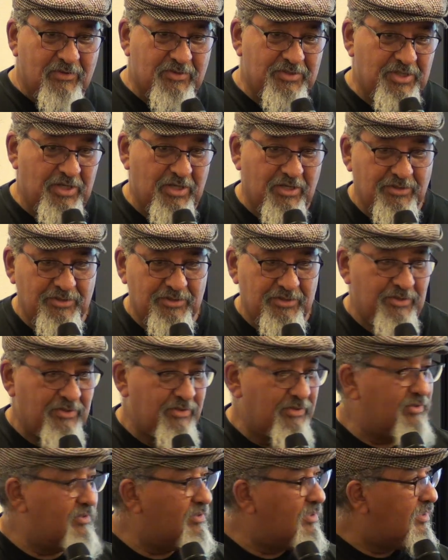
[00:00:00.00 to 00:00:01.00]

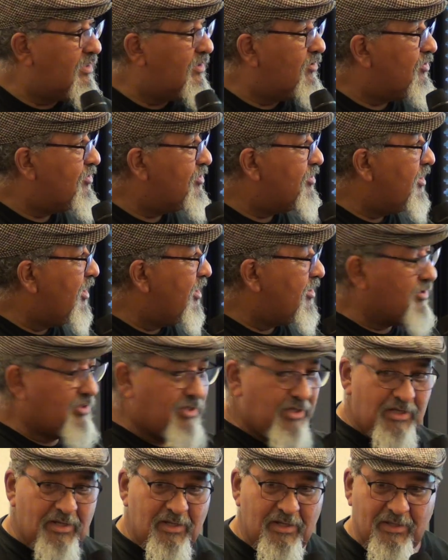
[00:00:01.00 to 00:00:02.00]
chercheuses et nos
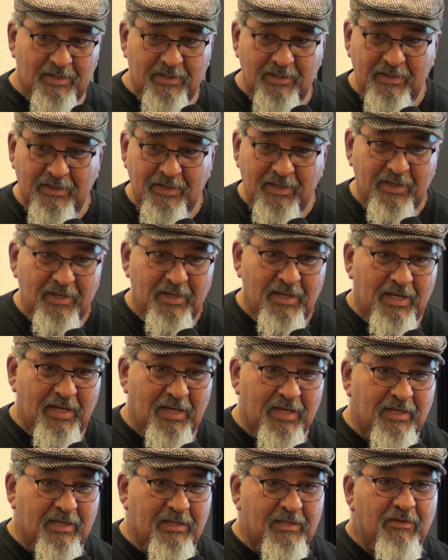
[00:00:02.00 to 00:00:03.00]
chercheurs et
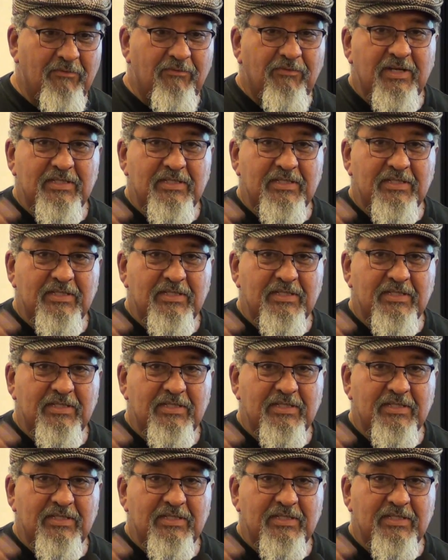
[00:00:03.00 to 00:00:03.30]
qui des fois